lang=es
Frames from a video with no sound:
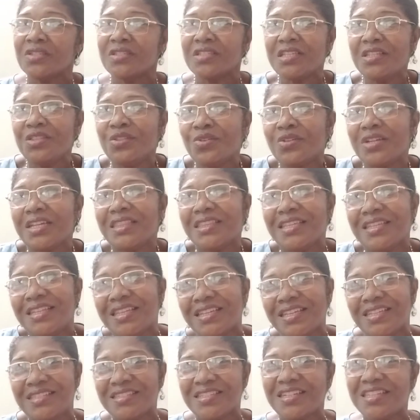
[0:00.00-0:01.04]
sino que
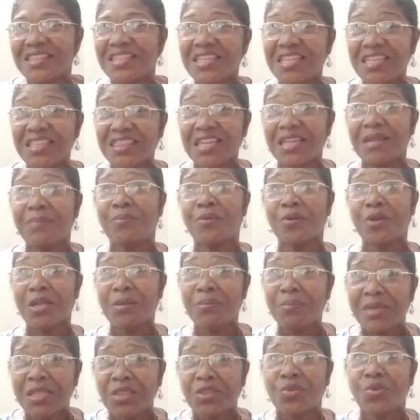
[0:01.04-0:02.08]
tiene que ser digital por el
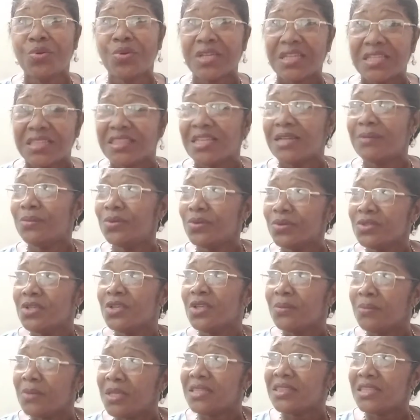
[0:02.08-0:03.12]
método que estamos,
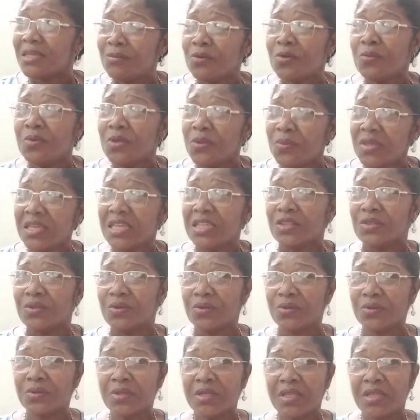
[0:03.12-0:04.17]
estamos viviendo.